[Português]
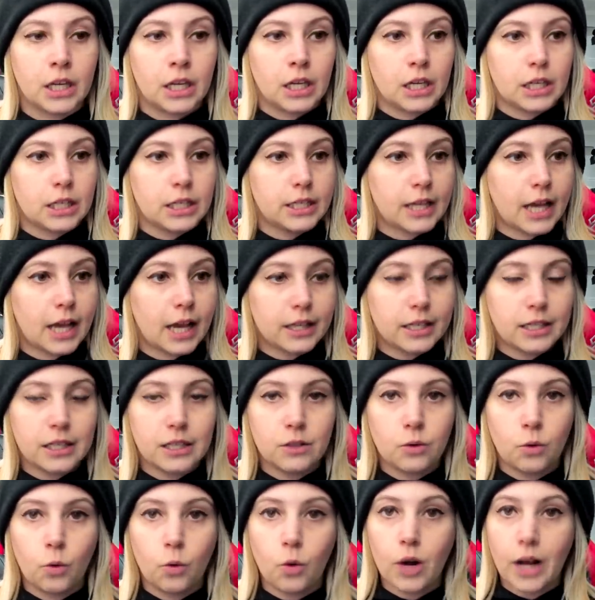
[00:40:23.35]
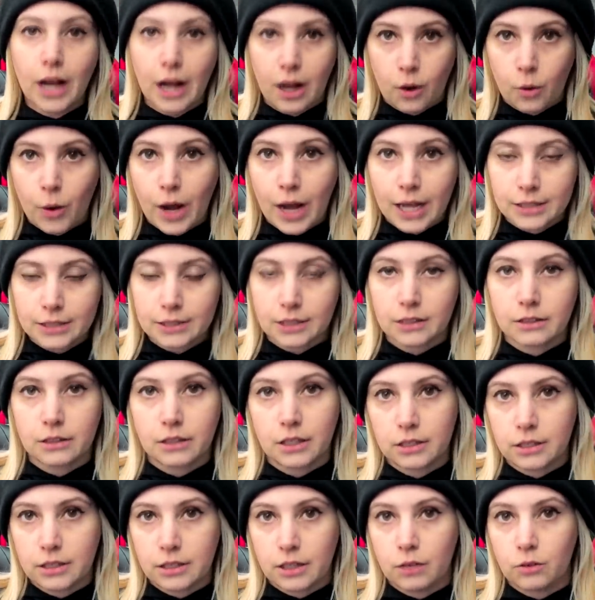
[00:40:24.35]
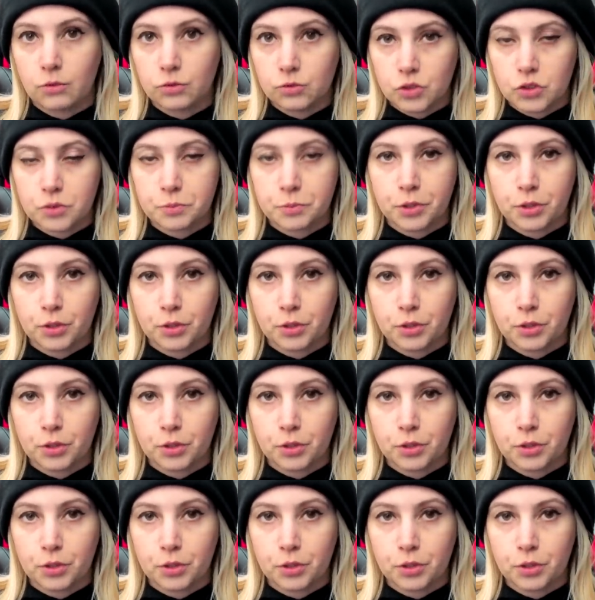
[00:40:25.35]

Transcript: E aí o Kawata, né, que é um dos